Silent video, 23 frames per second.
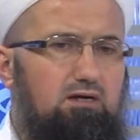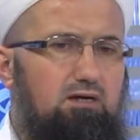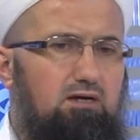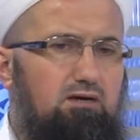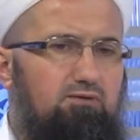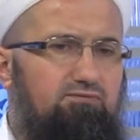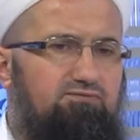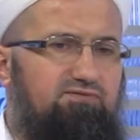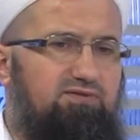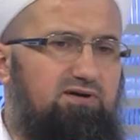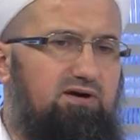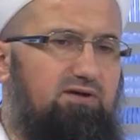
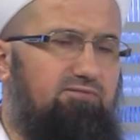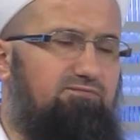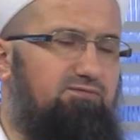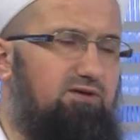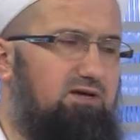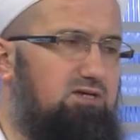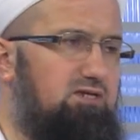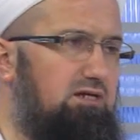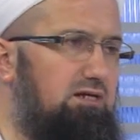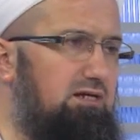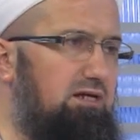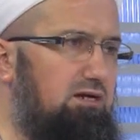fa
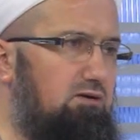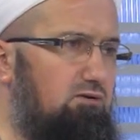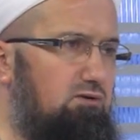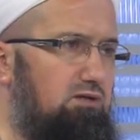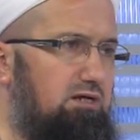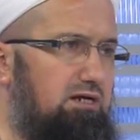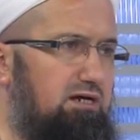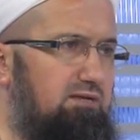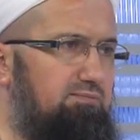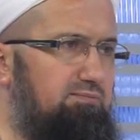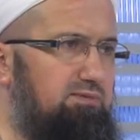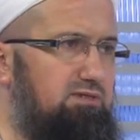fakirler
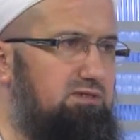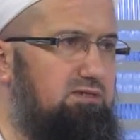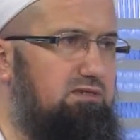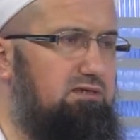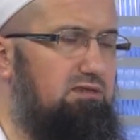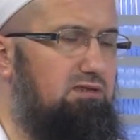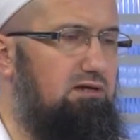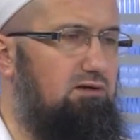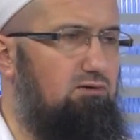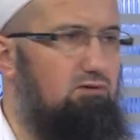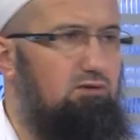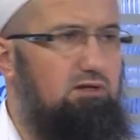olarak,
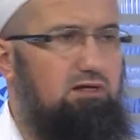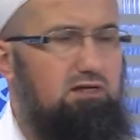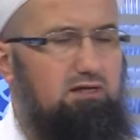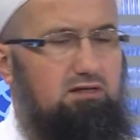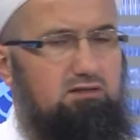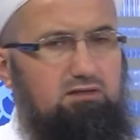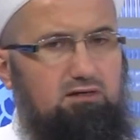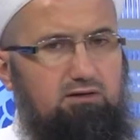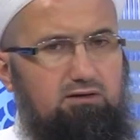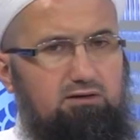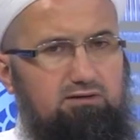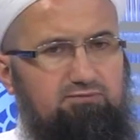miskinler
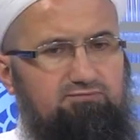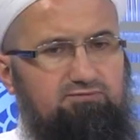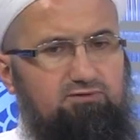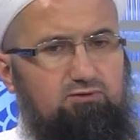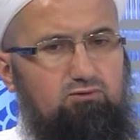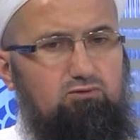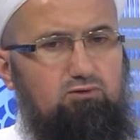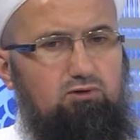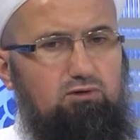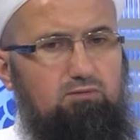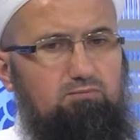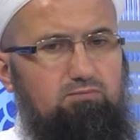olarak tarif
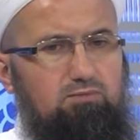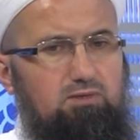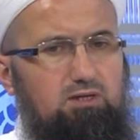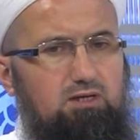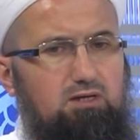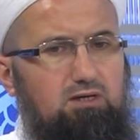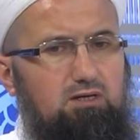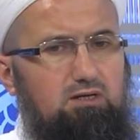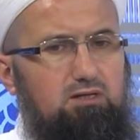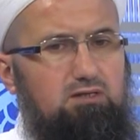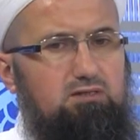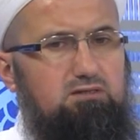ediyor.
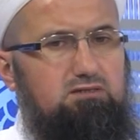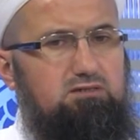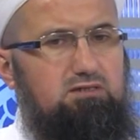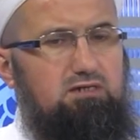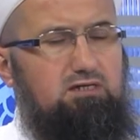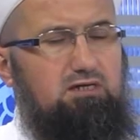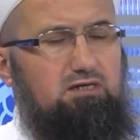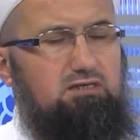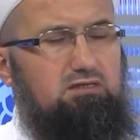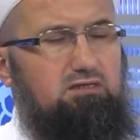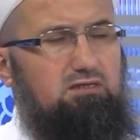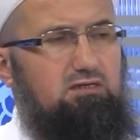
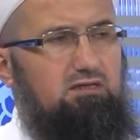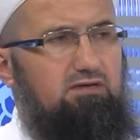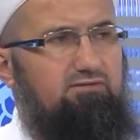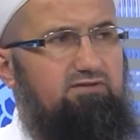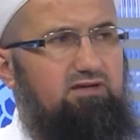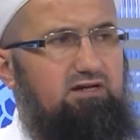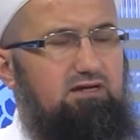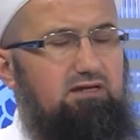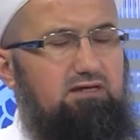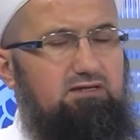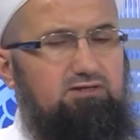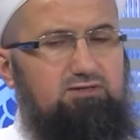Zekatın da
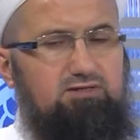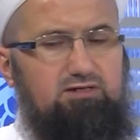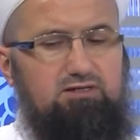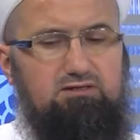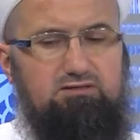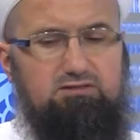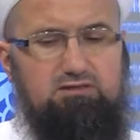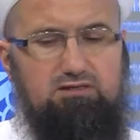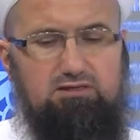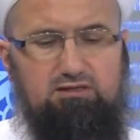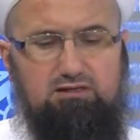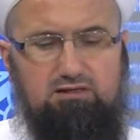verileceği,
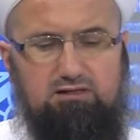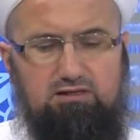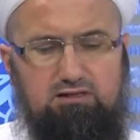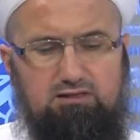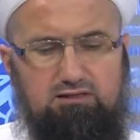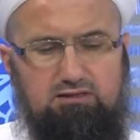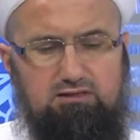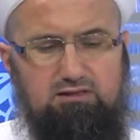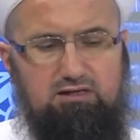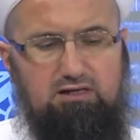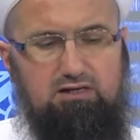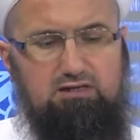
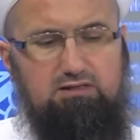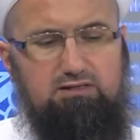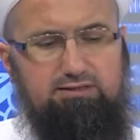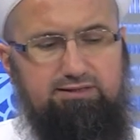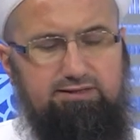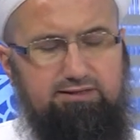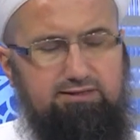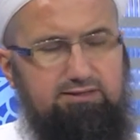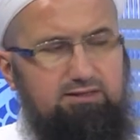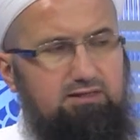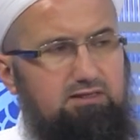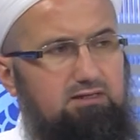sadakaların da,
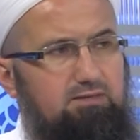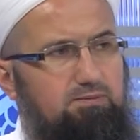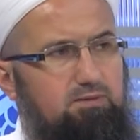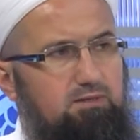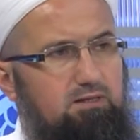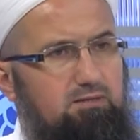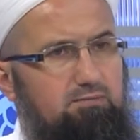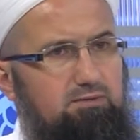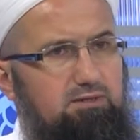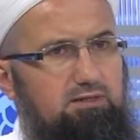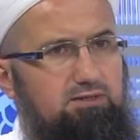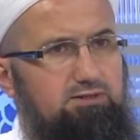hayırların da
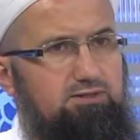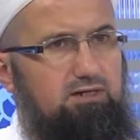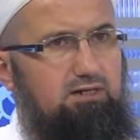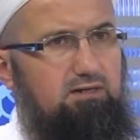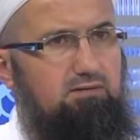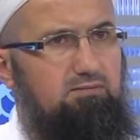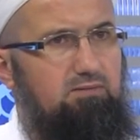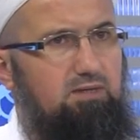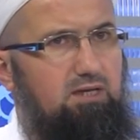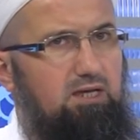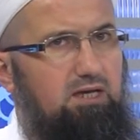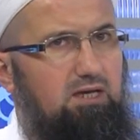yapılabileceği,
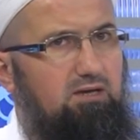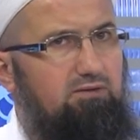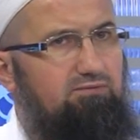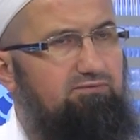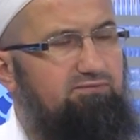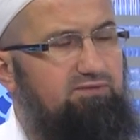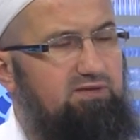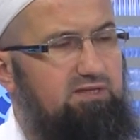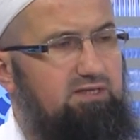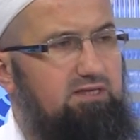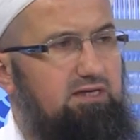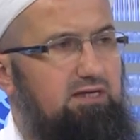
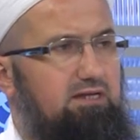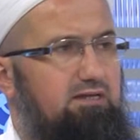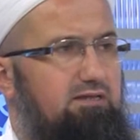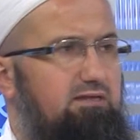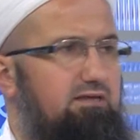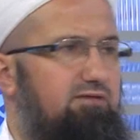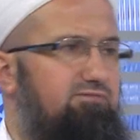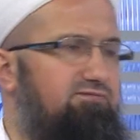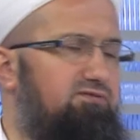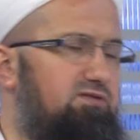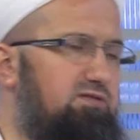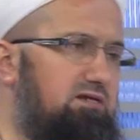fidyenin
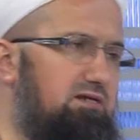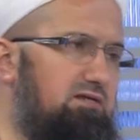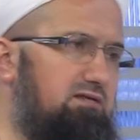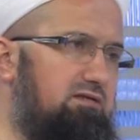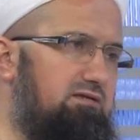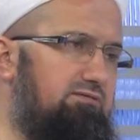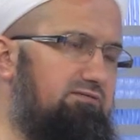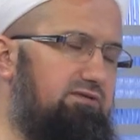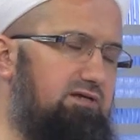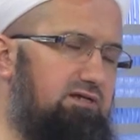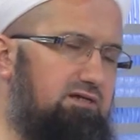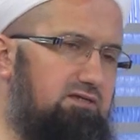de fitrenin
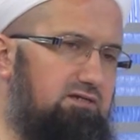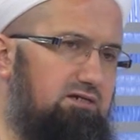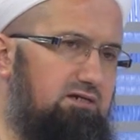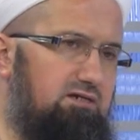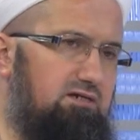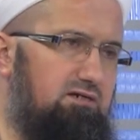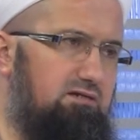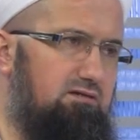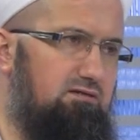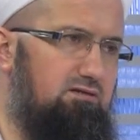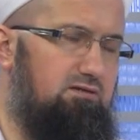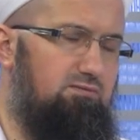de
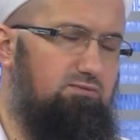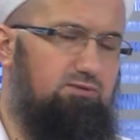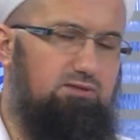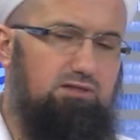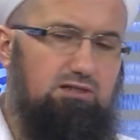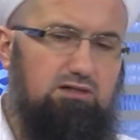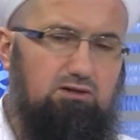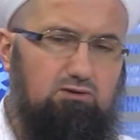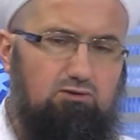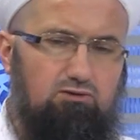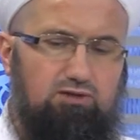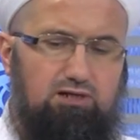vereceği
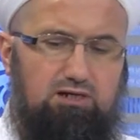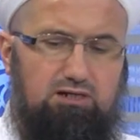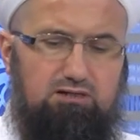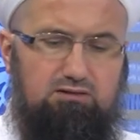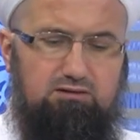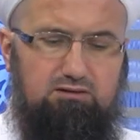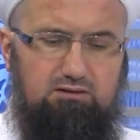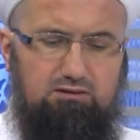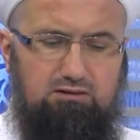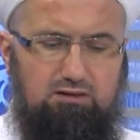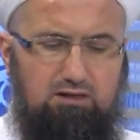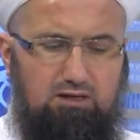kimseler
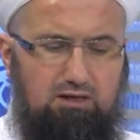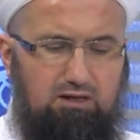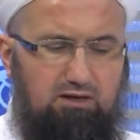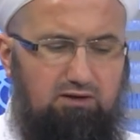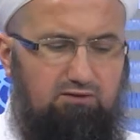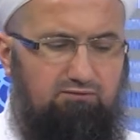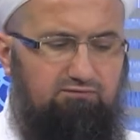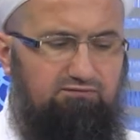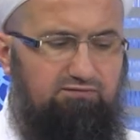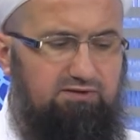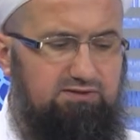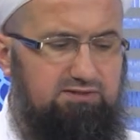onlardır.
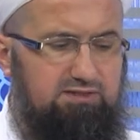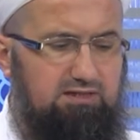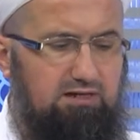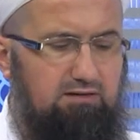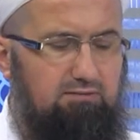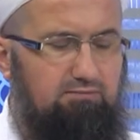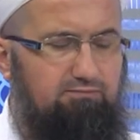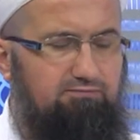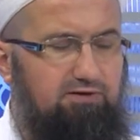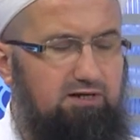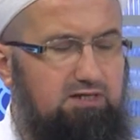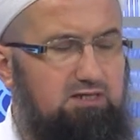
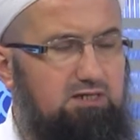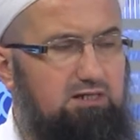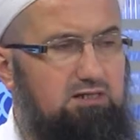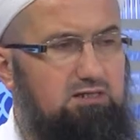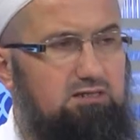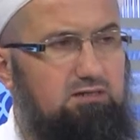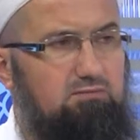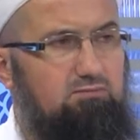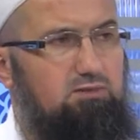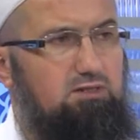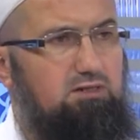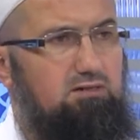Fakir
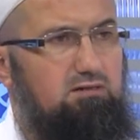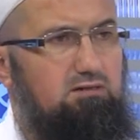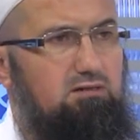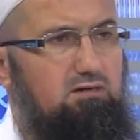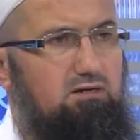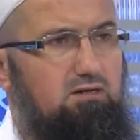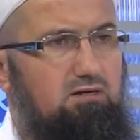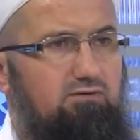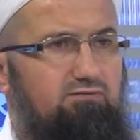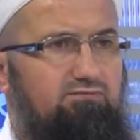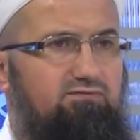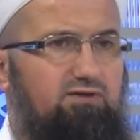kimdir?
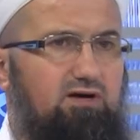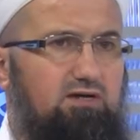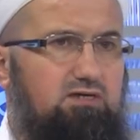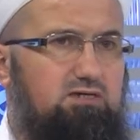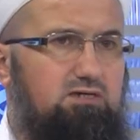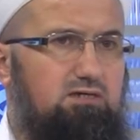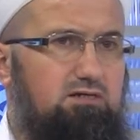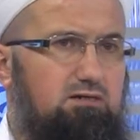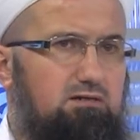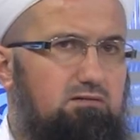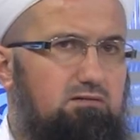Fakir